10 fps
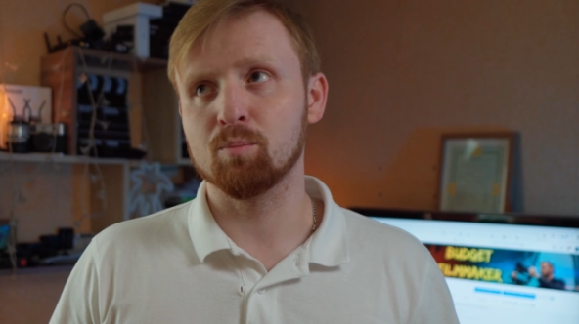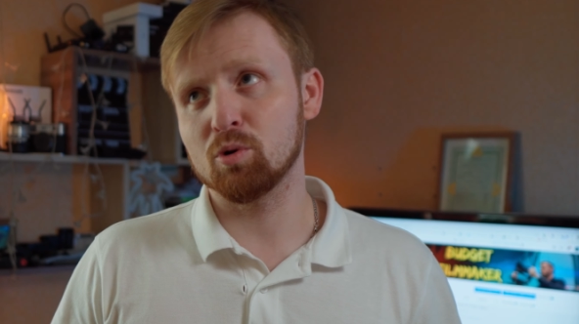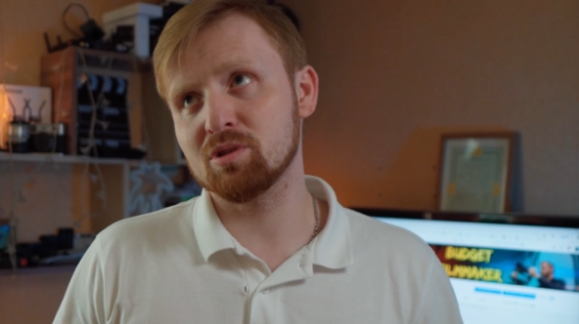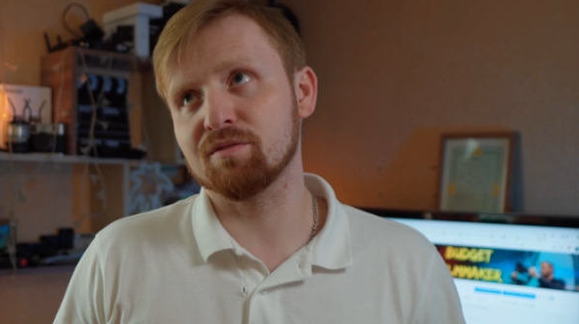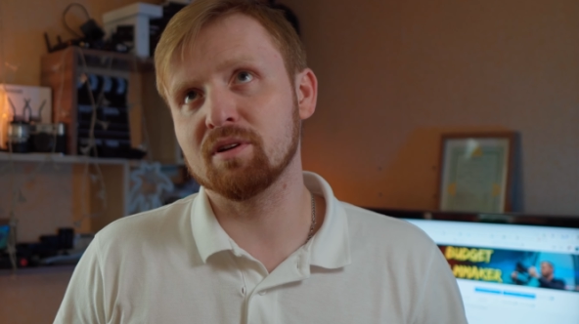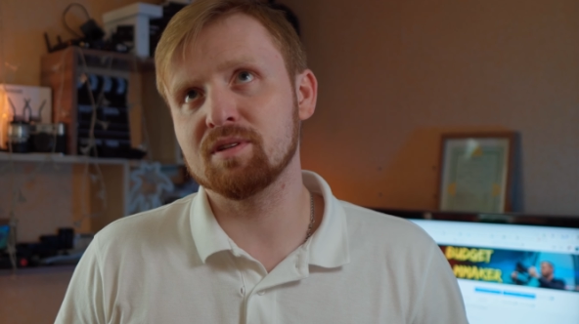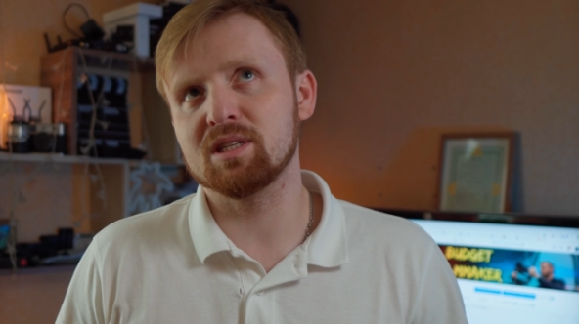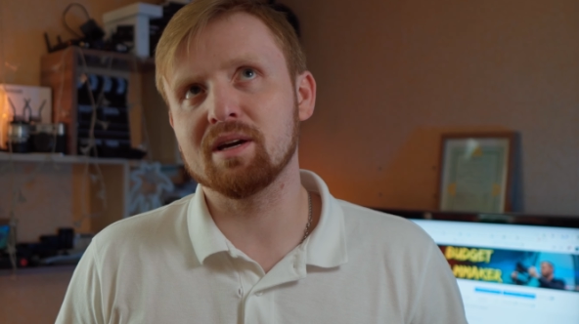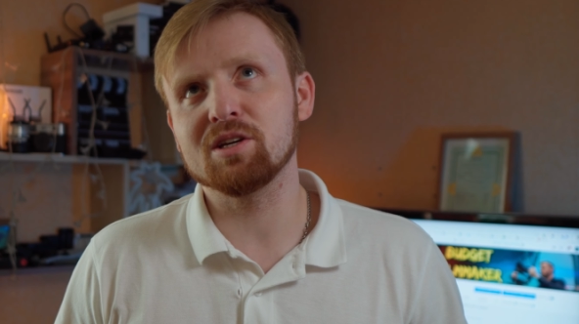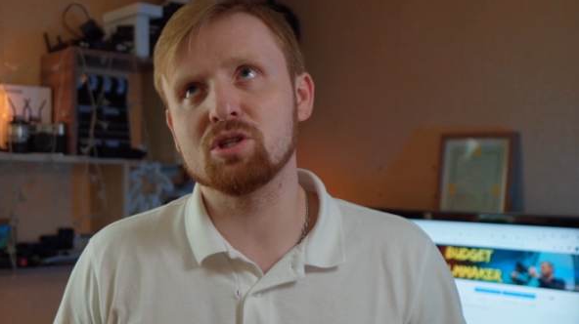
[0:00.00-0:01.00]
просто
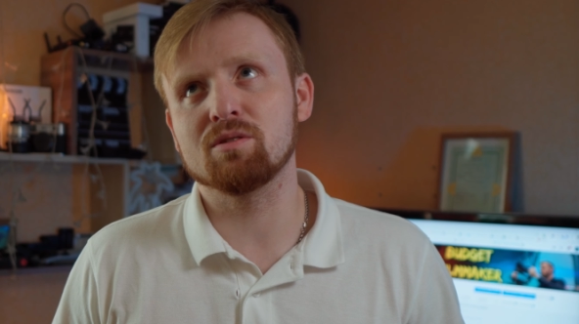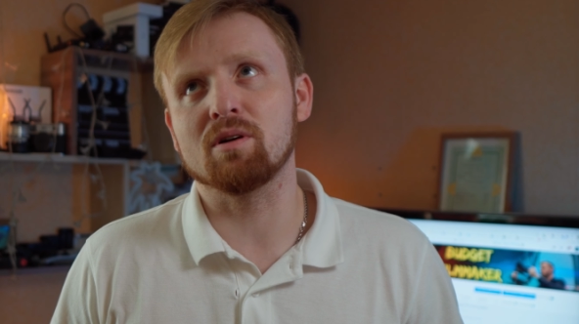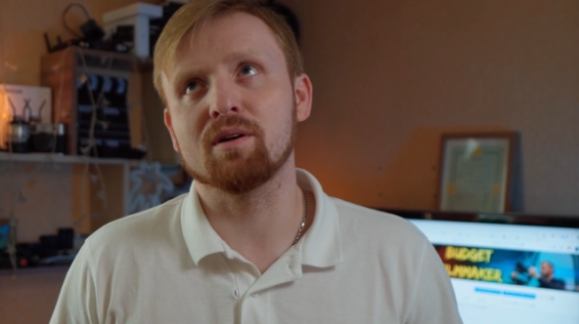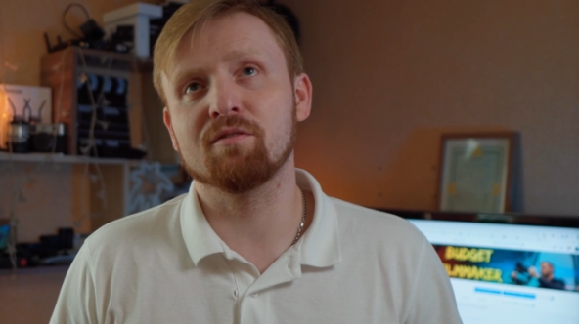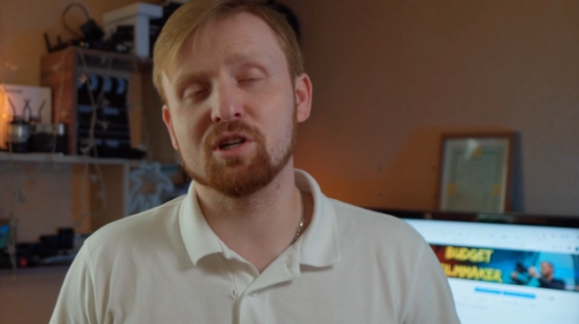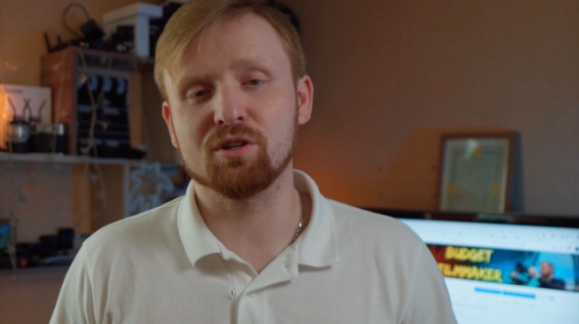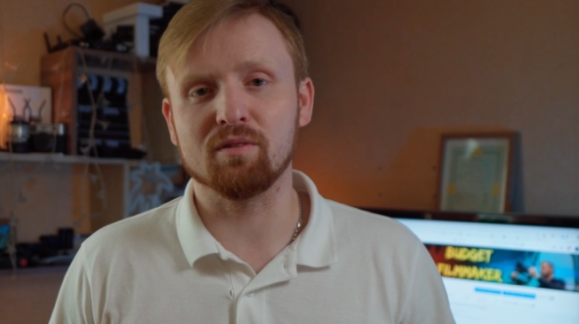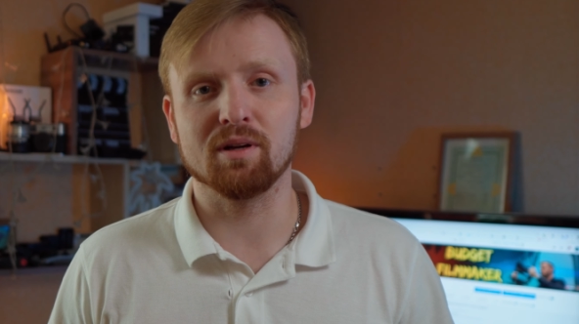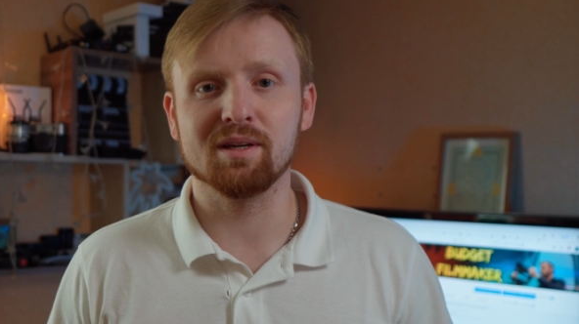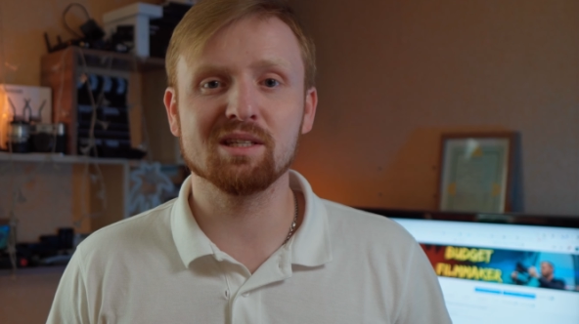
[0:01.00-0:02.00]
вывести качество
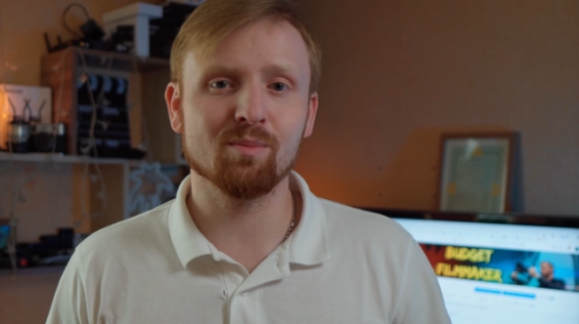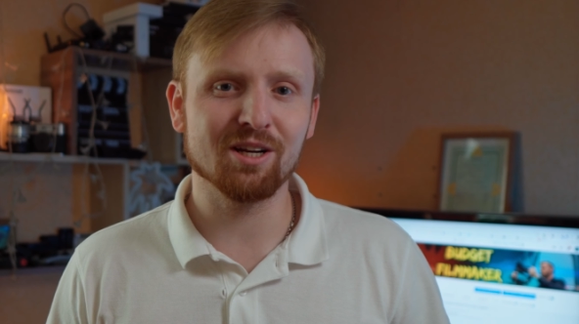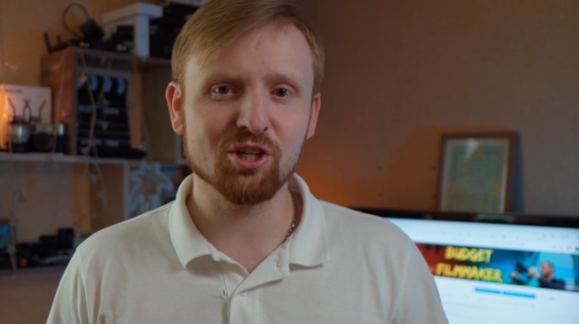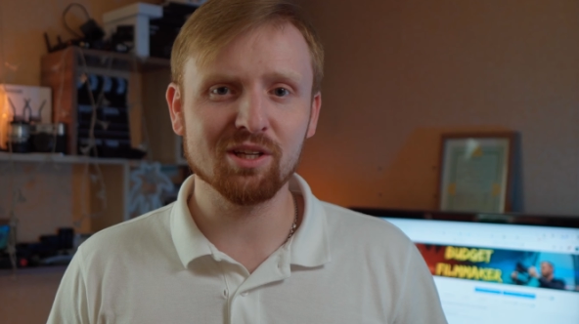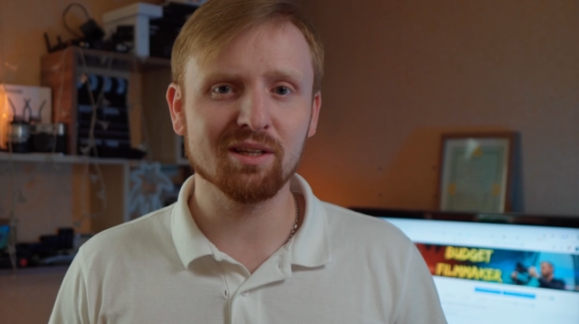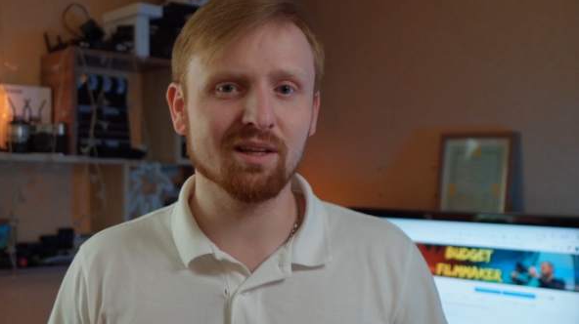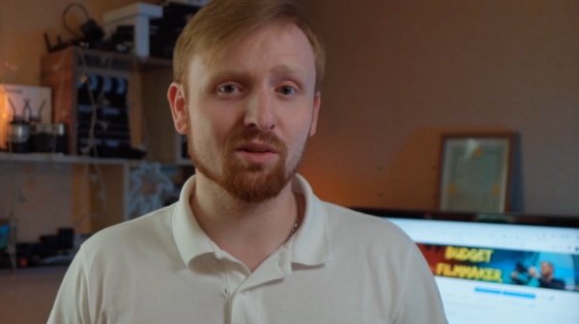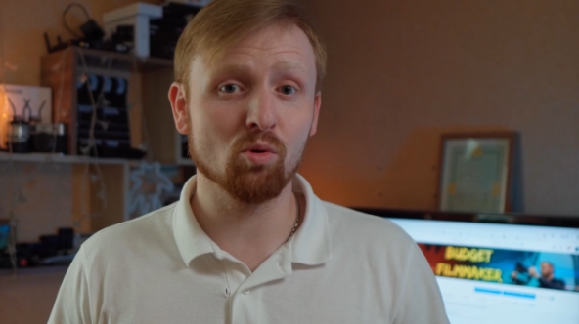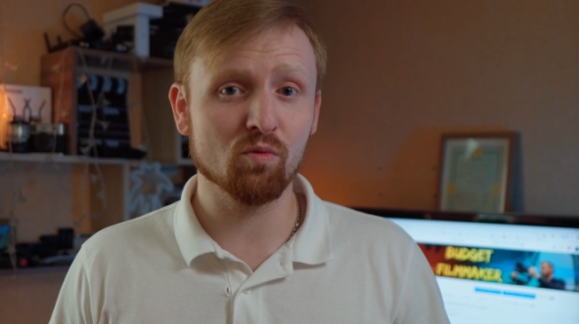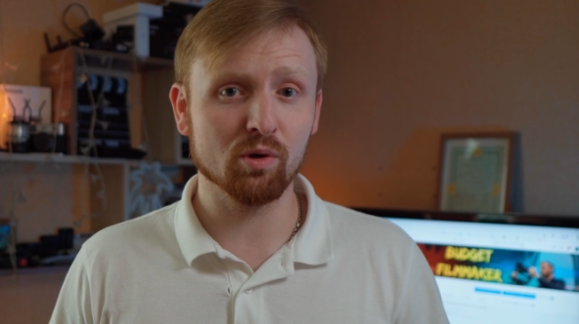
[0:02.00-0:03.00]
вашего изображения на
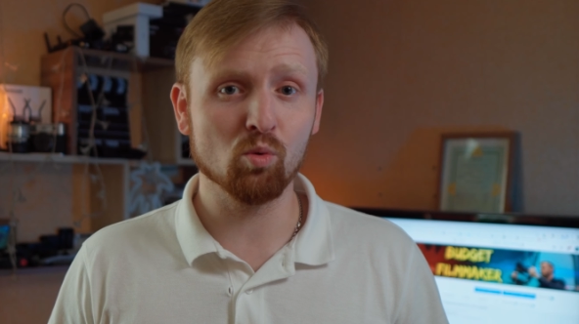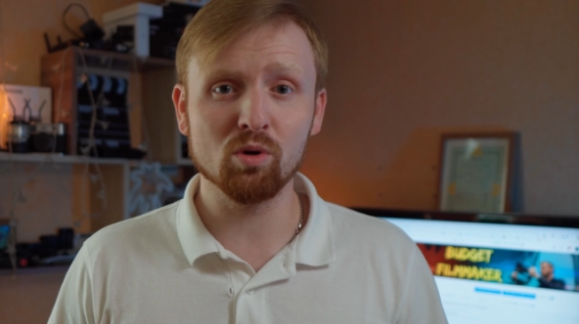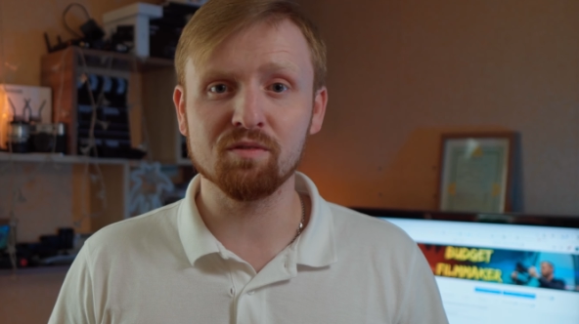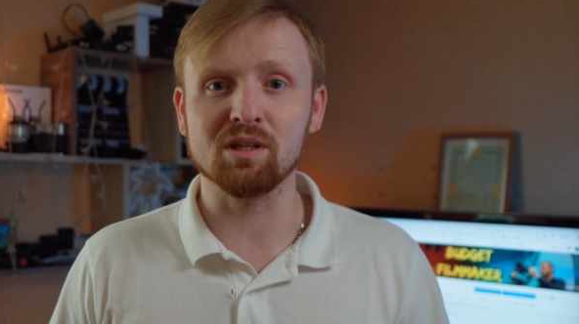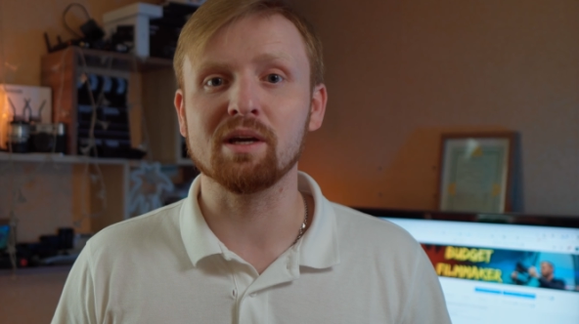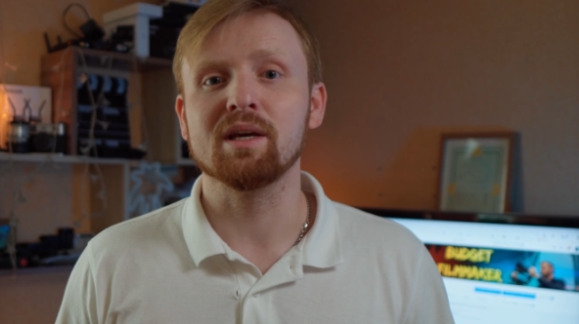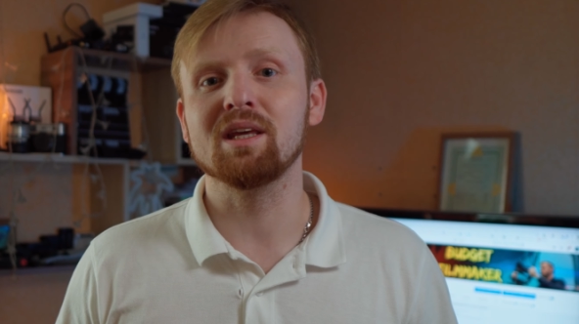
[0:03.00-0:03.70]
новый уровень